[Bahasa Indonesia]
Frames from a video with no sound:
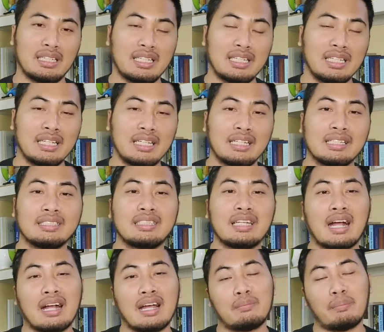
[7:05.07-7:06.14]
Jadi
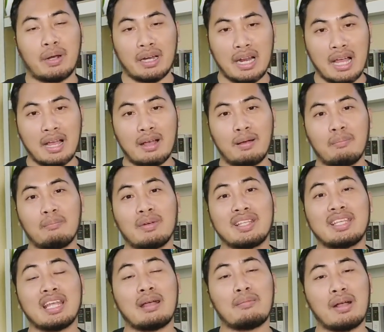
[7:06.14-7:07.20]
jangan pernah
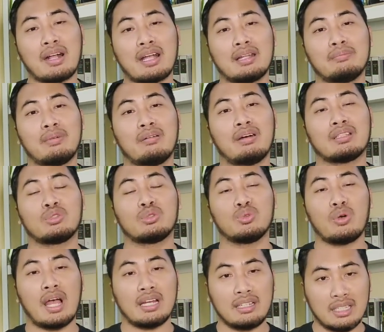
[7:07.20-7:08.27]
menyamakan bahwa
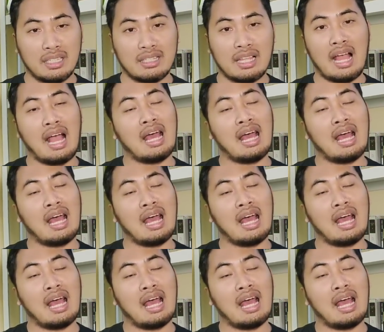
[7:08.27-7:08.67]
Tuhan kita,